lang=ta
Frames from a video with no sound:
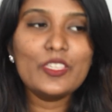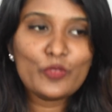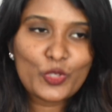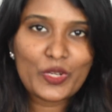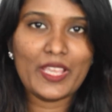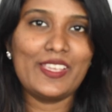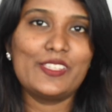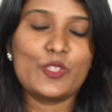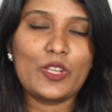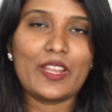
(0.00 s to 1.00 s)
இவ்வளோ நான்
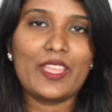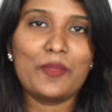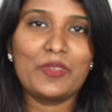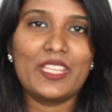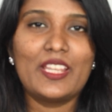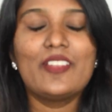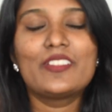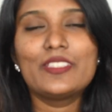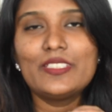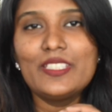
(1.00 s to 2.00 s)
ஏன் சொல்கிறேன் அப்படின்னா
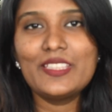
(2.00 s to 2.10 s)
வந்து